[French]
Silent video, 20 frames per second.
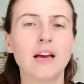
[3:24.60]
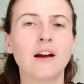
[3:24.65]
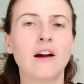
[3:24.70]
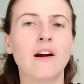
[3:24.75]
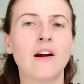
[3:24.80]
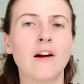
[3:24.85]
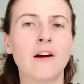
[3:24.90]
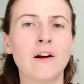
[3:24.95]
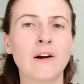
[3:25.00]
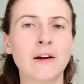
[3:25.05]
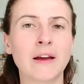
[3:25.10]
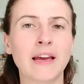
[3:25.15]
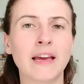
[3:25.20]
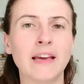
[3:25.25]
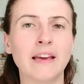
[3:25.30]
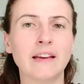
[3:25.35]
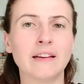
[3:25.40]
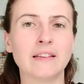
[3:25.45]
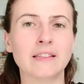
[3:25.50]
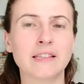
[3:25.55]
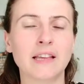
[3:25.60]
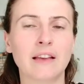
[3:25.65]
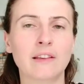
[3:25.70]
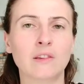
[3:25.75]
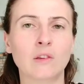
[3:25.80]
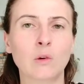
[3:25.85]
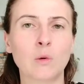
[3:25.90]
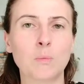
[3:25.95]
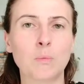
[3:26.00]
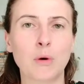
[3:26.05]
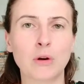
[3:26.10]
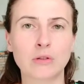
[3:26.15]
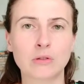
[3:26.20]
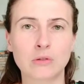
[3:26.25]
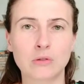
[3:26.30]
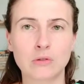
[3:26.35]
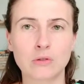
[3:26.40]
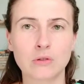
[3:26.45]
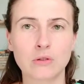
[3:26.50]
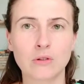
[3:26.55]
euh, et cette
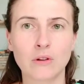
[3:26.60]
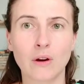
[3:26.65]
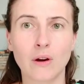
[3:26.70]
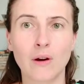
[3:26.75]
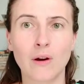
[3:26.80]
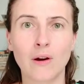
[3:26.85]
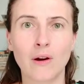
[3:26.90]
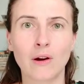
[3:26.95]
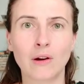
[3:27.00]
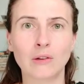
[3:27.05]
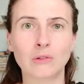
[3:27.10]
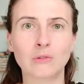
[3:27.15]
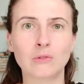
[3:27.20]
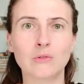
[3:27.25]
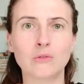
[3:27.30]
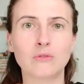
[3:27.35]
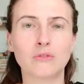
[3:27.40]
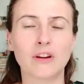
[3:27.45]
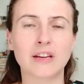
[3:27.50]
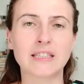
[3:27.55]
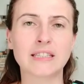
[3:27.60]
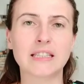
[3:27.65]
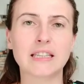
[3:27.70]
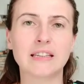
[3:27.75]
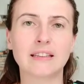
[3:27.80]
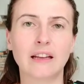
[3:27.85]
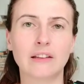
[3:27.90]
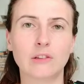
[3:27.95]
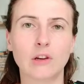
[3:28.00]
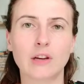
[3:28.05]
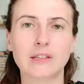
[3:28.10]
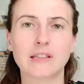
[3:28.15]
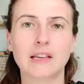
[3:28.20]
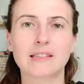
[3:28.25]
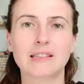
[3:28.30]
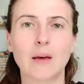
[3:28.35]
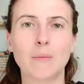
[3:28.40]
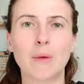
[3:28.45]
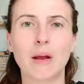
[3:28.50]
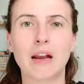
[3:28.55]
posture euh, du facilitateur, ça
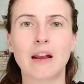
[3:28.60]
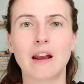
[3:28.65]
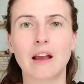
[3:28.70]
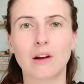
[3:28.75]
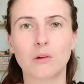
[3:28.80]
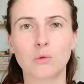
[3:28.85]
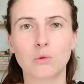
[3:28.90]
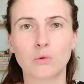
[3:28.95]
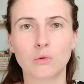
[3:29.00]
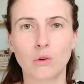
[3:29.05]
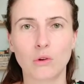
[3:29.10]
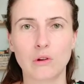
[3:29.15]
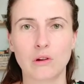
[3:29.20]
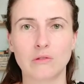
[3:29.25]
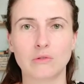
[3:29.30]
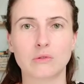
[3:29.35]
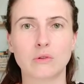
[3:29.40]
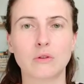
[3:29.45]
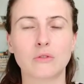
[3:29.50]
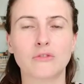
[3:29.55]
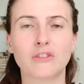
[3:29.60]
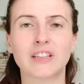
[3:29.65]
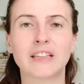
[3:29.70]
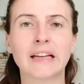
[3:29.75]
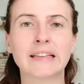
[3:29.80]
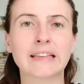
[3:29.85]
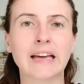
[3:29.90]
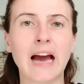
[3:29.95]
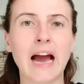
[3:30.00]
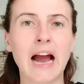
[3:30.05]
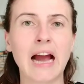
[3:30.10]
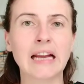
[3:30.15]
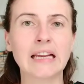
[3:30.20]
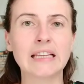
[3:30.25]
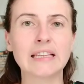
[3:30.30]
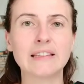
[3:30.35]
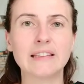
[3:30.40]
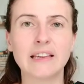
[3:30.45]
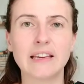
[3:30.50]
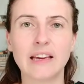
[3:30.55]
s'appelle la congruence, le fait d'être
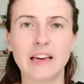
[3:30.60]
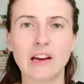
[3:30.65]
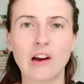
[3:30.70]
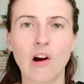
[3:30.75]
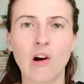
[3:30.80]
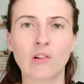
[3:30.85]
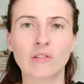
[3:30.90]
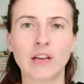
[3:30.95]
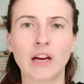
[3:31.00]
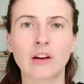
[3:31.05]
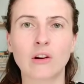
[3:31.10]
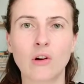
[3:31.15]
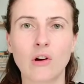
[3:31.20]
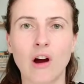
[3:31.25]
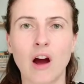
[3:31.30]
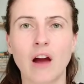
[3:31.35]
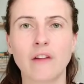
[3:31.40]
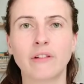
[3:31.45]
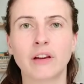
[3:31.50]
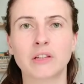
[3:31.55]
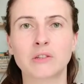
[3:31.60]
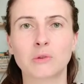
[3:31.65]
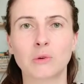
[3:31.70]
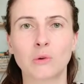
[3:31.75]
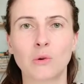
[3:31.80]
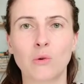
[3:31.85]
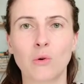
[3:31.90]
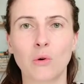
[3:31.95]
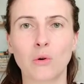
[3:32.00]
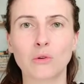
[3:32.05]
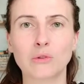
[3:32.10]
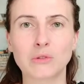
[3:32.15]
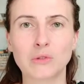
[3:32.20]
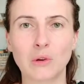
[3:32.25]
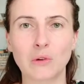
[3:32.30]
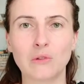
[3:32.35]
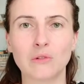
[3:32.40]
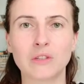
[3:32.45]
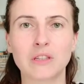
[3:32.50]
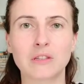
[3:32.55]
aligné en accord avec ce que l'on
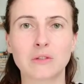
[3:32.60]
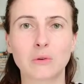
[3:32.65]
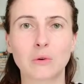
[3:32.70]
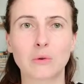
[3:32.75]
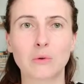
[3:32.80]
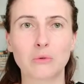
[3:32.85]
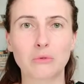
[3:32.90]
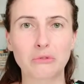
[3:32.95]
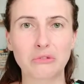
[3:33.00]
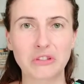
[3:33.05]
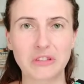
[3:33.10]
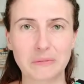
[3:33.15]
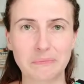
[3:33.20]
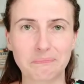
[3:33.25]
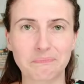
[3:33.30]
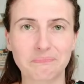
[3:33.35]
ressent et ce que l'on vit.